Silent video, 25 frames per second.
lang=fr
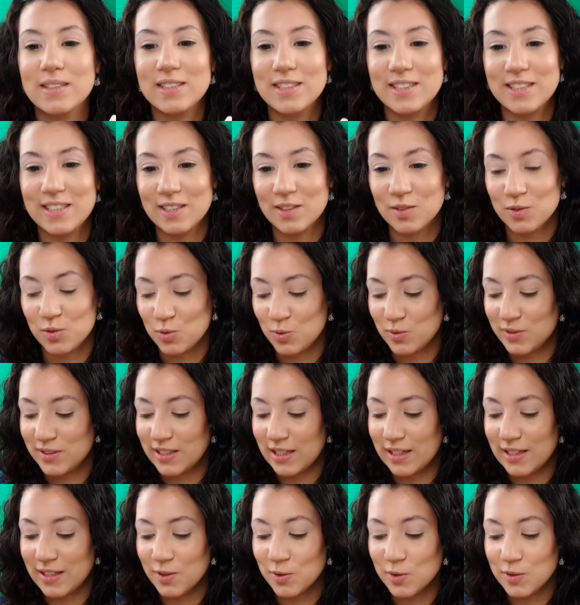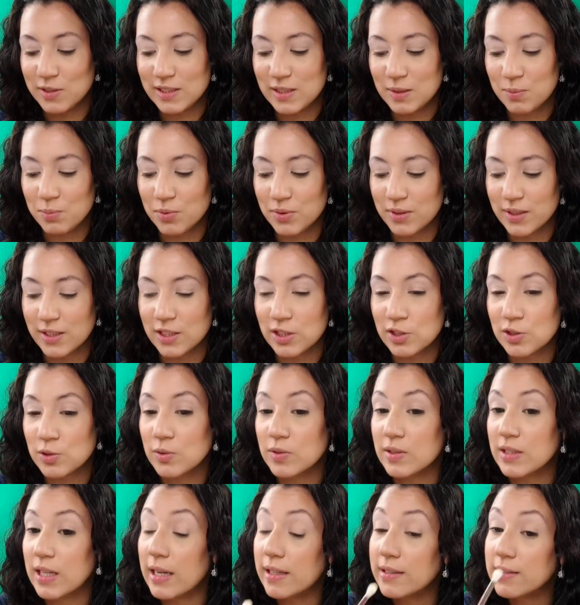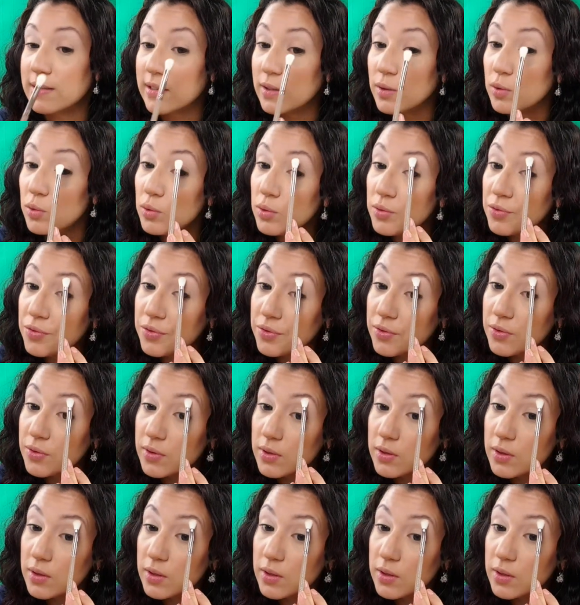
j'ai un doute qu'elle y est aussi pour quelque chose. Elle c'est ouf